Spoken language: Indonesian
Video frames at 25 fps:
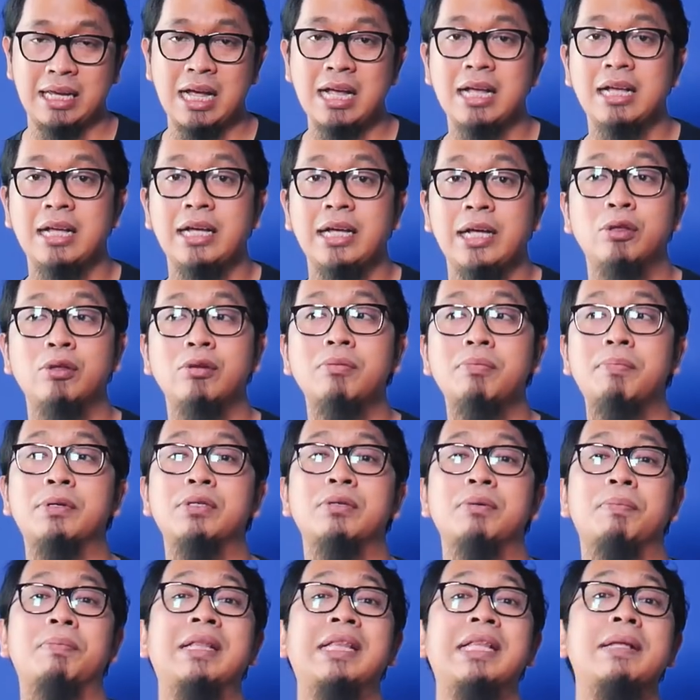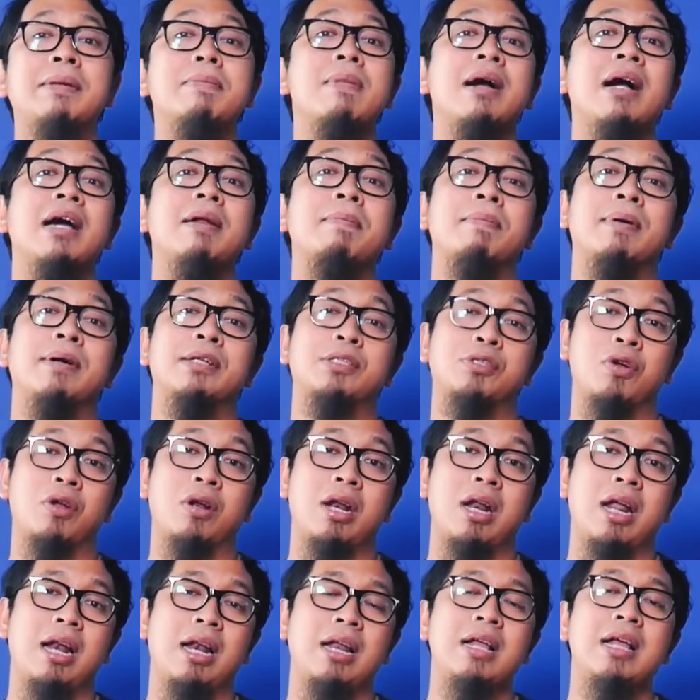ya. Itu pertimbangan
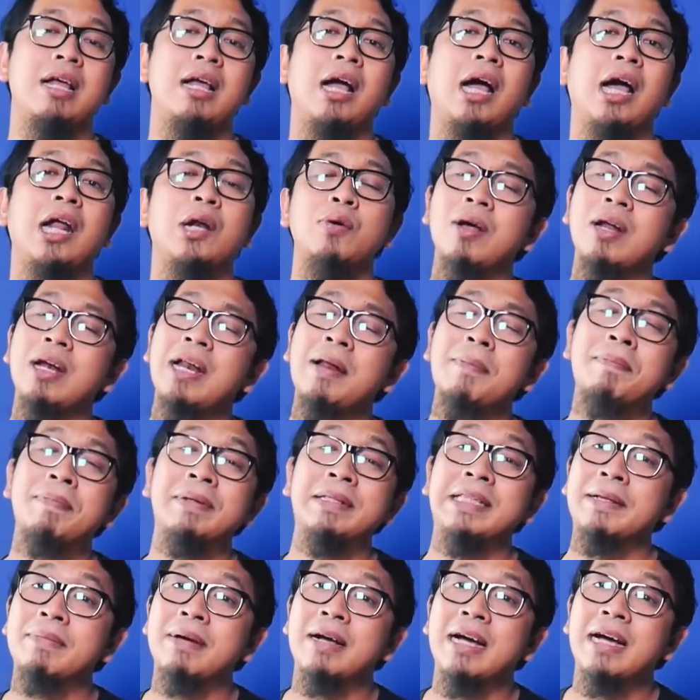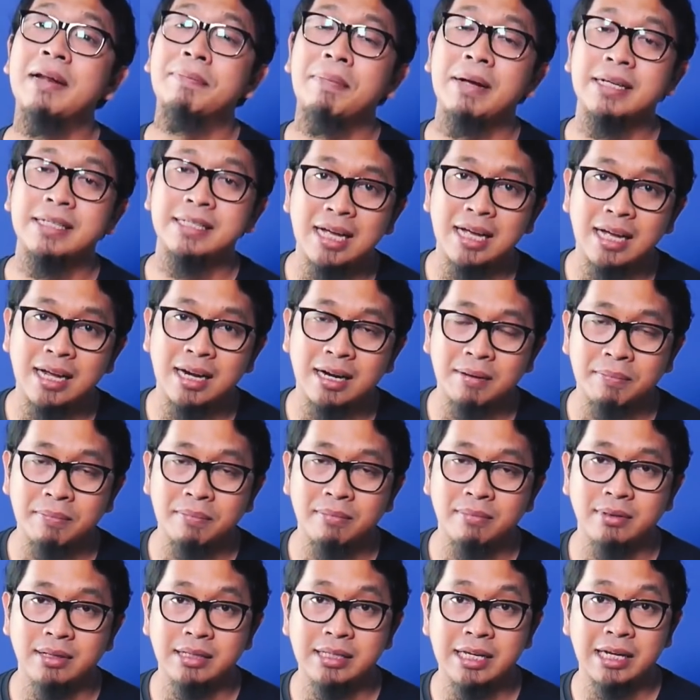personal. Kedua adalah pertimbangan pasar.
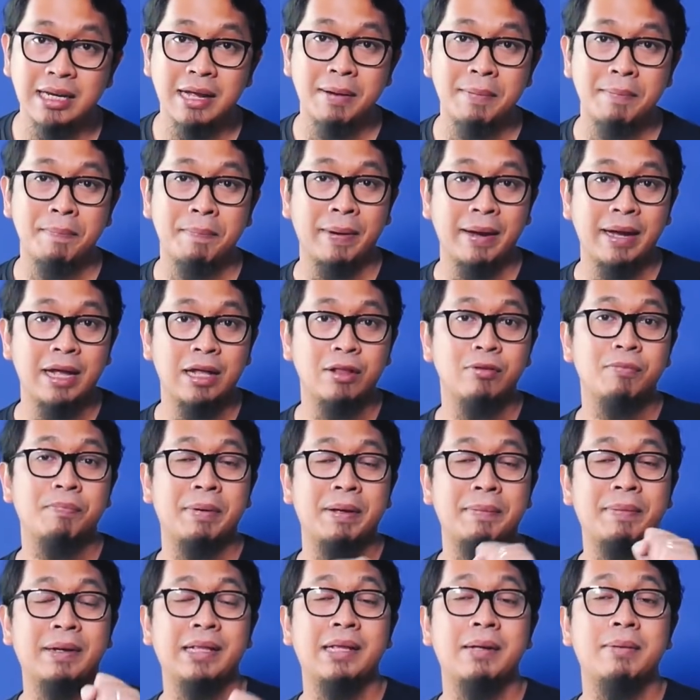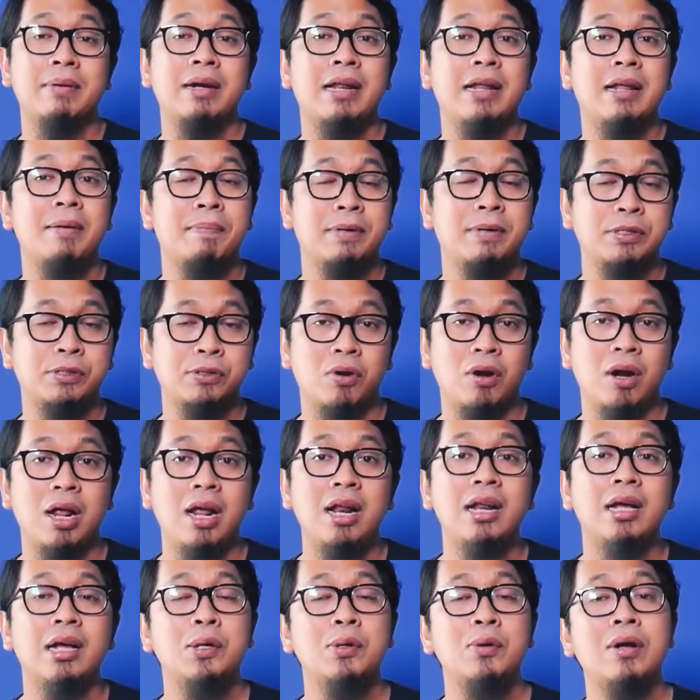Jadi yang P atau P pertama adalah
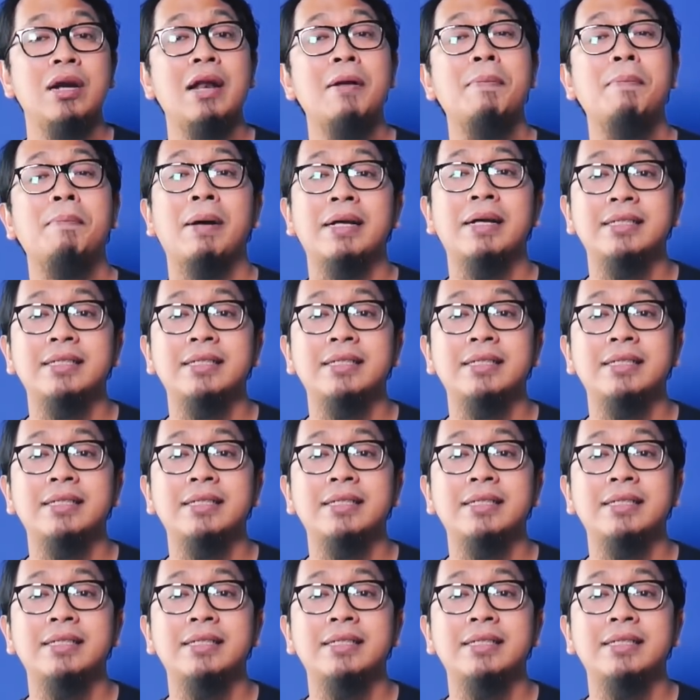personal, kedua adalah